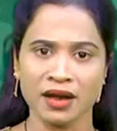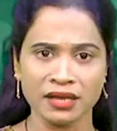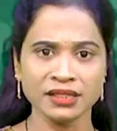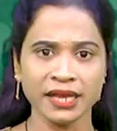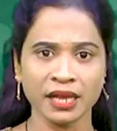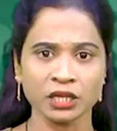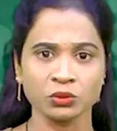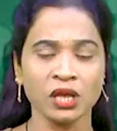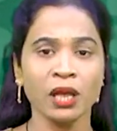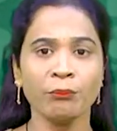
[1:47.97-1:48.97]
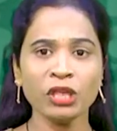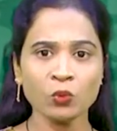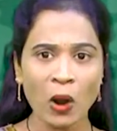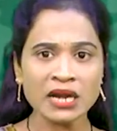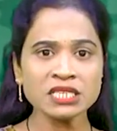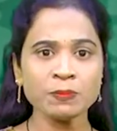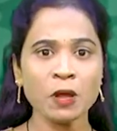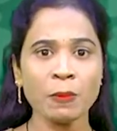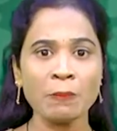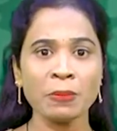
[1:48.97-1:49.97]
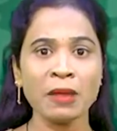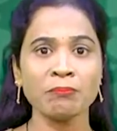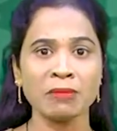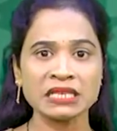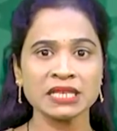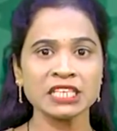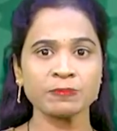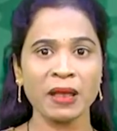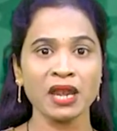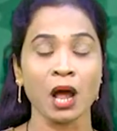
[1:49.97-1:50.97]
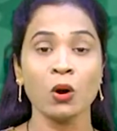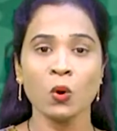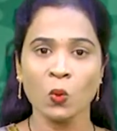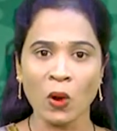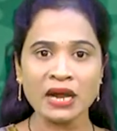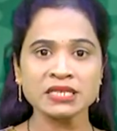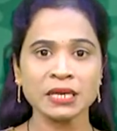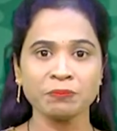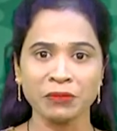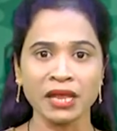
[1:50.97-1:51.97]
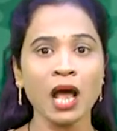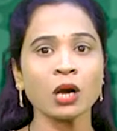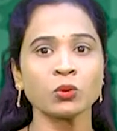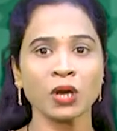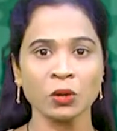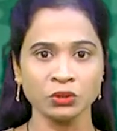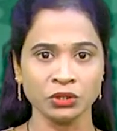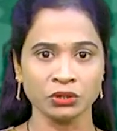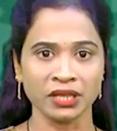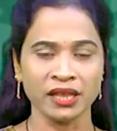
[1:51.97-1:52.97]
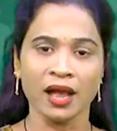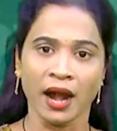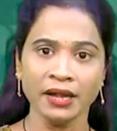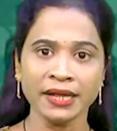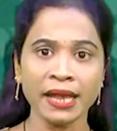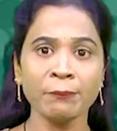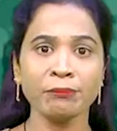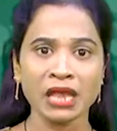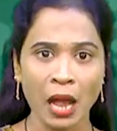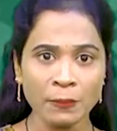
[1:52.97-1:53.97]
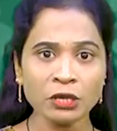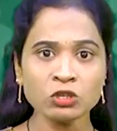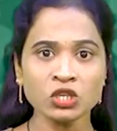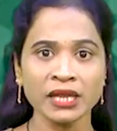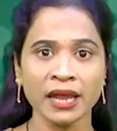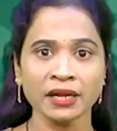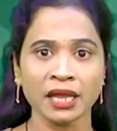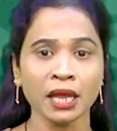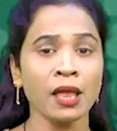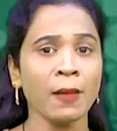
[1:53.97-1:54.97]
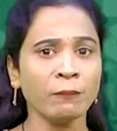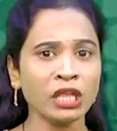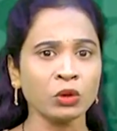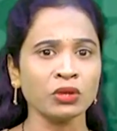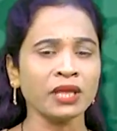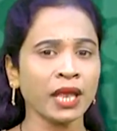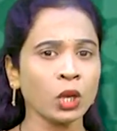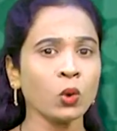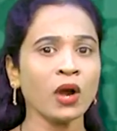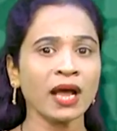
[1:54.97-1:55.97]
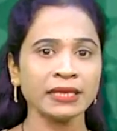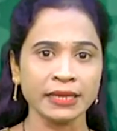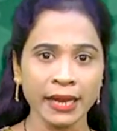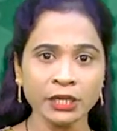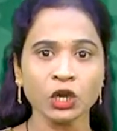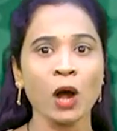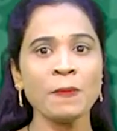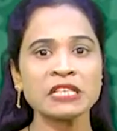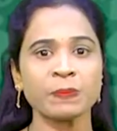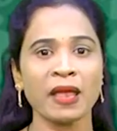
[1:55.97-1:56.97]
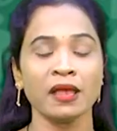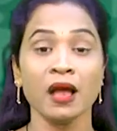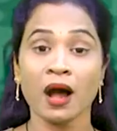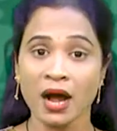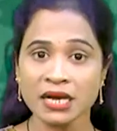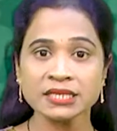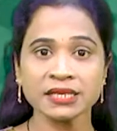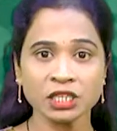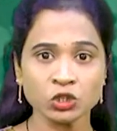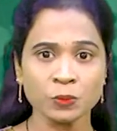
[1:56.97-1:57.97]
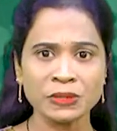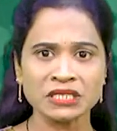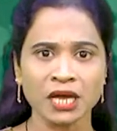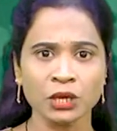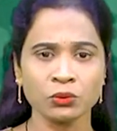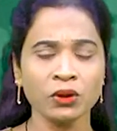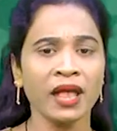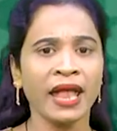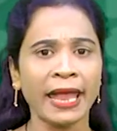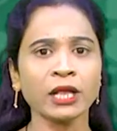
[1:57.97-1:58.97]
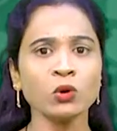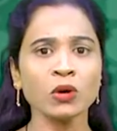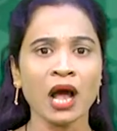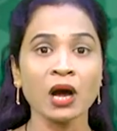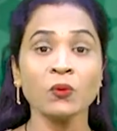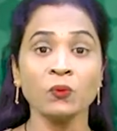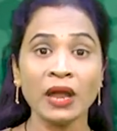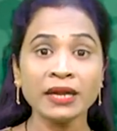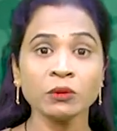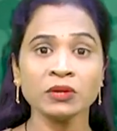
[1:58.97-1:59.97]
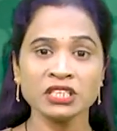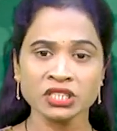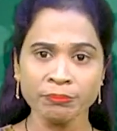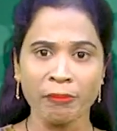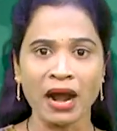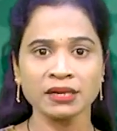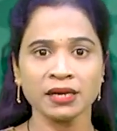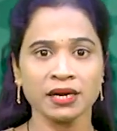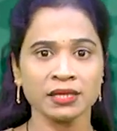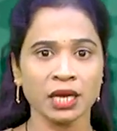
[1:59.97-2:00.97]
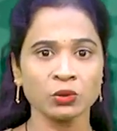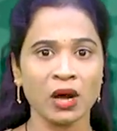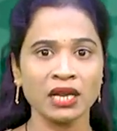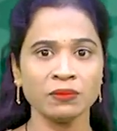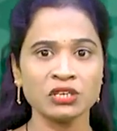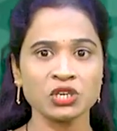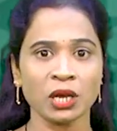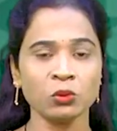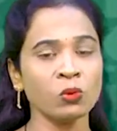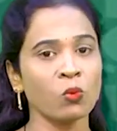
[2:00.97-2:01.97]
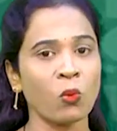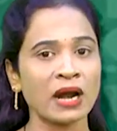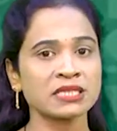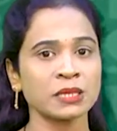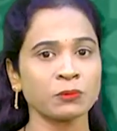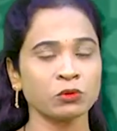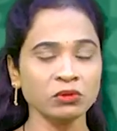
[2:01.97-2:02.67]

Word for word: అంతేకాదు మీరు వాట్సాప్లో పంపే మెసేజ్ పైన వాట్సాప్ నిఘా కూడా ఉంటుంది అంటే మీ అభిరుచులు ఏంటి మీరు ఎక్కువగా ఏ టాపిక్స్పై ఆసక్తి చూపిస్తారు ఎక్కువగా వేటి గురించి మాట్లాడతారు అన్న విషయాలు వాట్సాప్కు